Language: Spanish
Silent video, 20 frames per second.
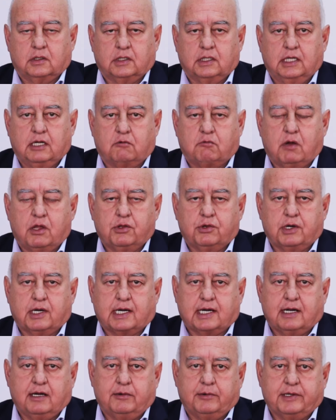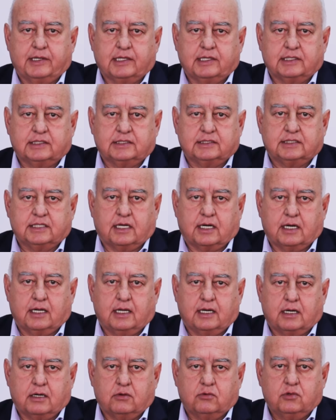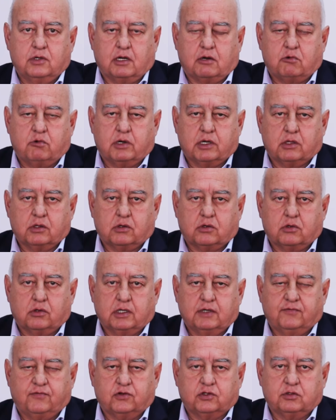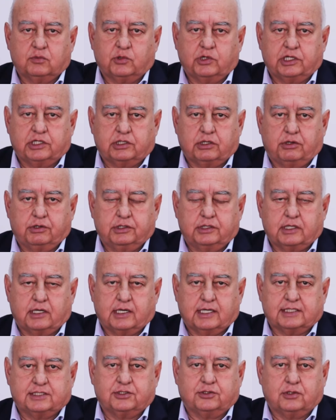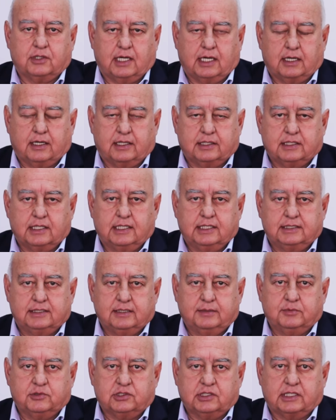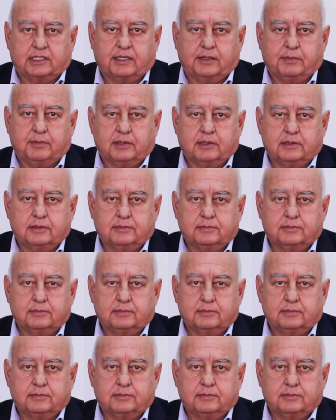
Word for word: El Ecuador acaba de cerrar un acuerdo con el Fondo Monetario Internacional. Analicemos el tema.